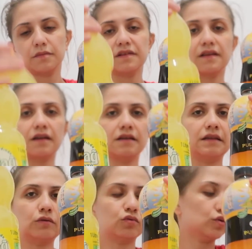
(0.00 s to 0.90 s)
Bir
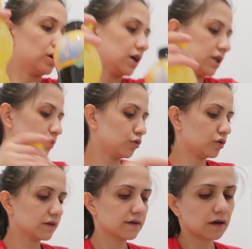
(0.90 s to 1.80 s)
tane de Uludağ
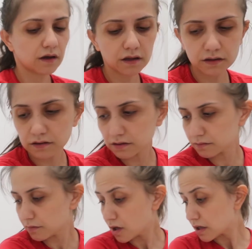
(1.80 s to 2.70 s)
limonata
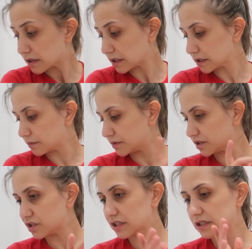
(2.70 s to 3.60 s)
aldım. Sanki bir
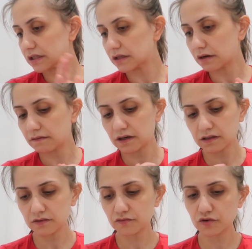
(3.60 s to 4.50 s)
içecek daha
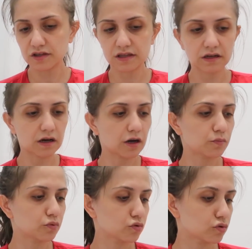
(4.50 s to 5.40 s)
vardı. Fusti
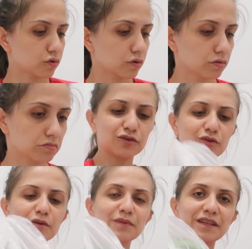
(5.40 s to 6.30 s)
karpuzlu.
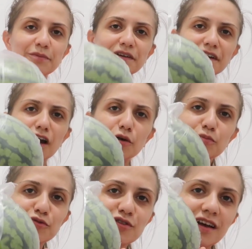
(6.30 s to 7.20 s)
Şöyle mini bir
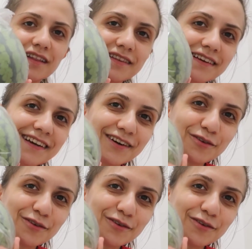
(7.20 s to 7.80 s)
karpuz aldık.